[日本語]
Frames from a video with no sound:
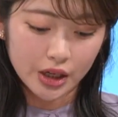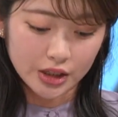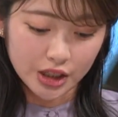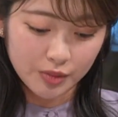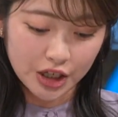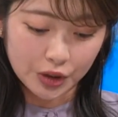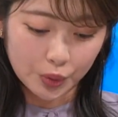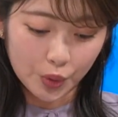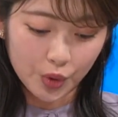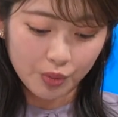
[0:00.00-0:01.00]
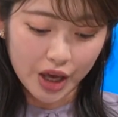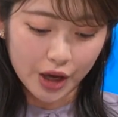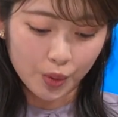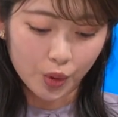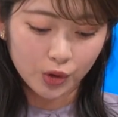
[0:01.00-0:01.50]
自民、公明、
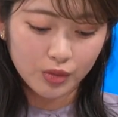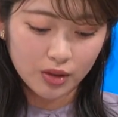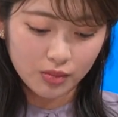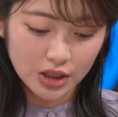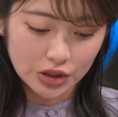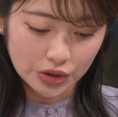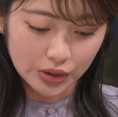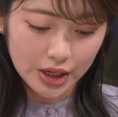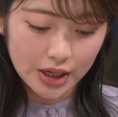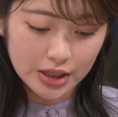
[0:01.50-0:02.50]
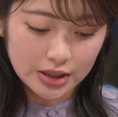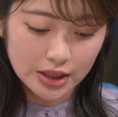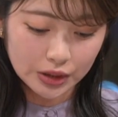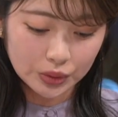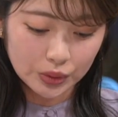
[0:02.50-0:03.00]
国民民主
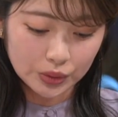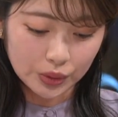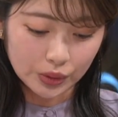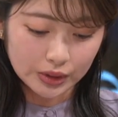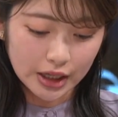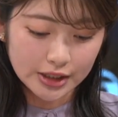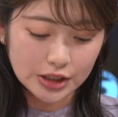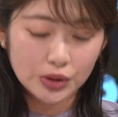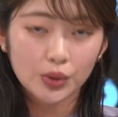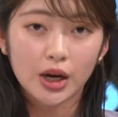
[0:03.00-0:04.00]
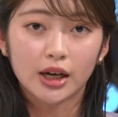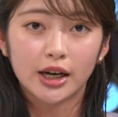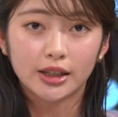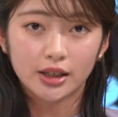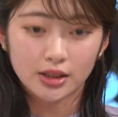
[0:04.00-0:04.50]
3党の幹事長が
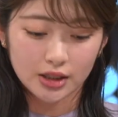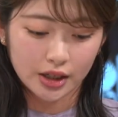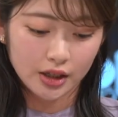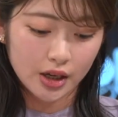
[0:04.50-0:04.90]
会談し、